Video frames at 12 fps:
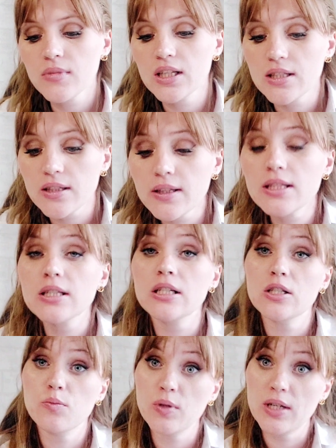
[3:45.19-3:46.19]

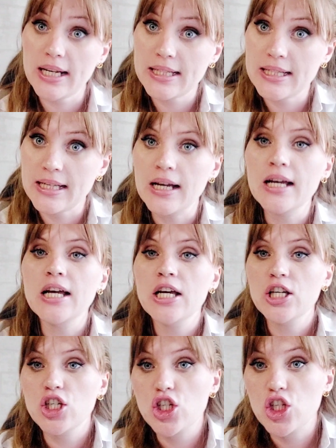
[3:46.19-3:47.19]
соответственно, разбираться,
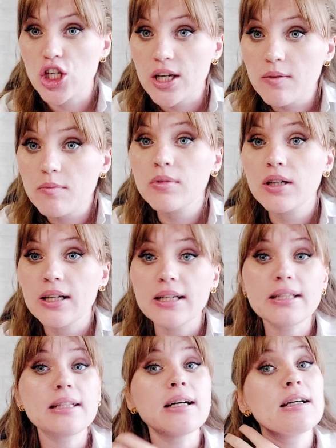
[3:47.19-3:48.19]
с чем
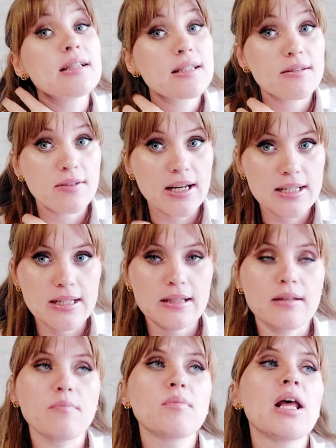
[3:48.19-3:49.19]
это
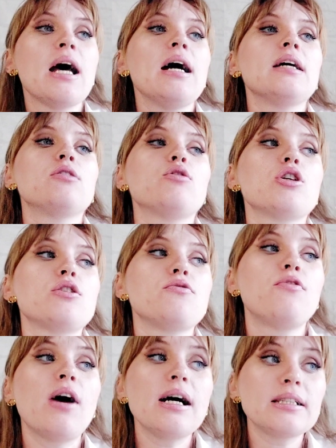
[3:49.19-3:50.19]
связано. То есть
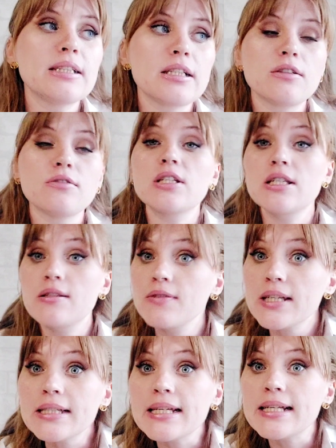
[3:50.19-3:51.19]
факторов
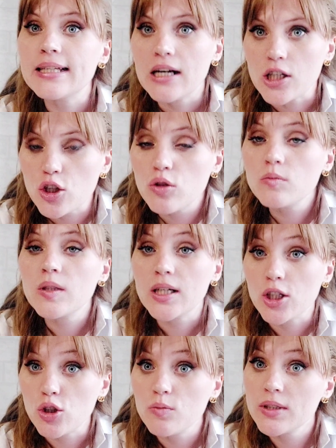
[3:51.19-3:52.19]
действительно
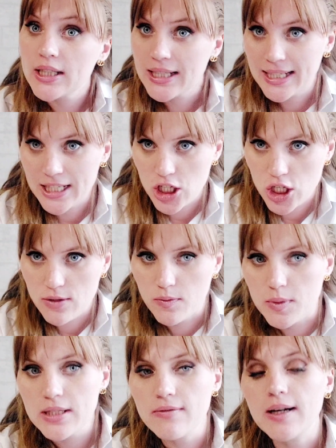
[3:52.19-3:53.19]
огромное-огромное количество.
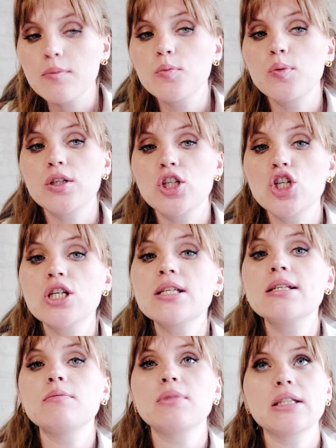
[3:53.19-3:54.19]
Мы с вами
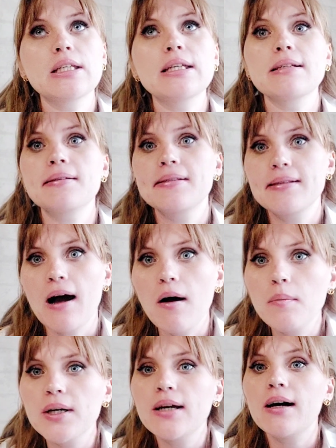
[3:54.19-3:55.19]
перечислим такие
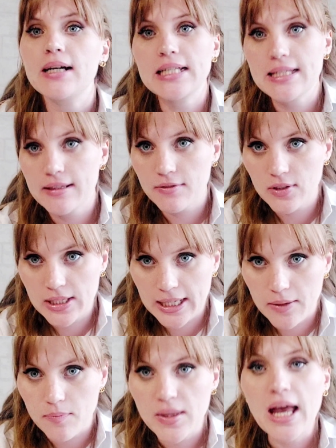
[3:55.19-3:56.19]
самые
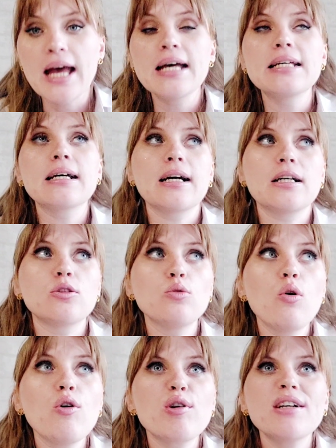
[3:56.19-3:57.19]
основные
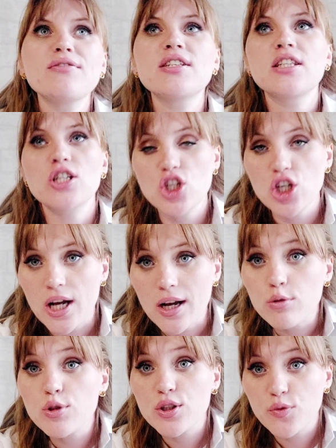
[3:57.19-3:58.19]
которые
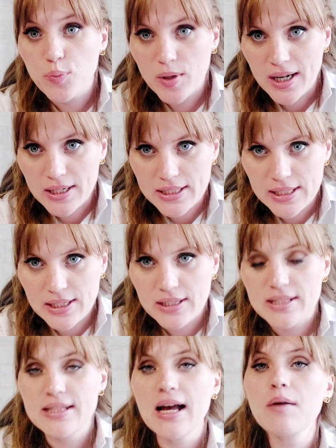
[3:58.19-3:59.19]
встречаются в
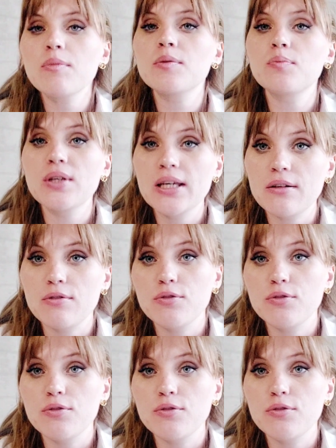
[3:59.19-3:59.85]
практике. Самый первый